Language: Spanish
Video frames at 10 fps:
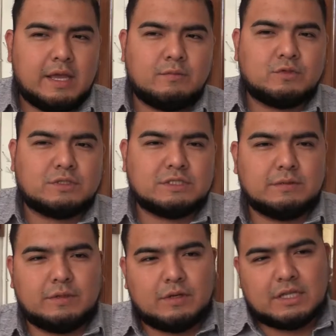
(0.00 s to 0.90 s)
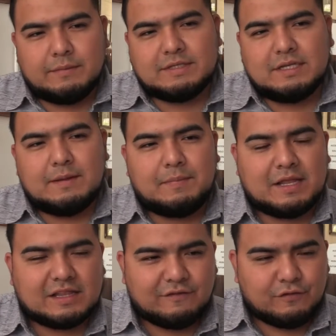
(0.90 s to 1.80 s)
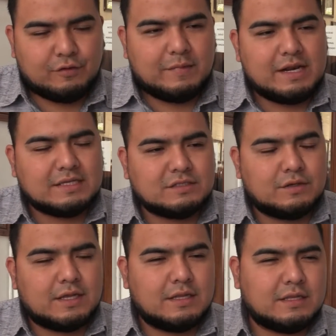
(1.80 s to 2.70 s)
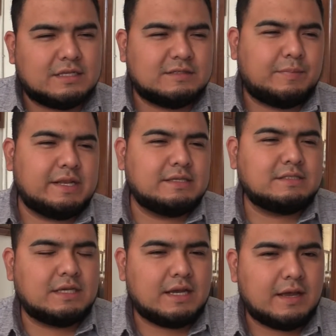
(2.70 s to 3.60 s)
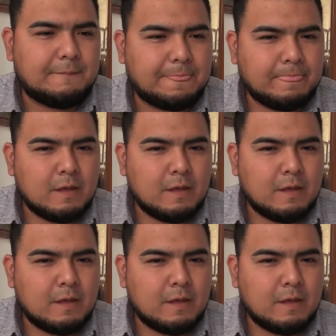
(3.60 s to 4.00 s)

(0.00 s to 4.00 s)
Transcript: Hemos recibido a través de la Plataforma Nacional de Transparencia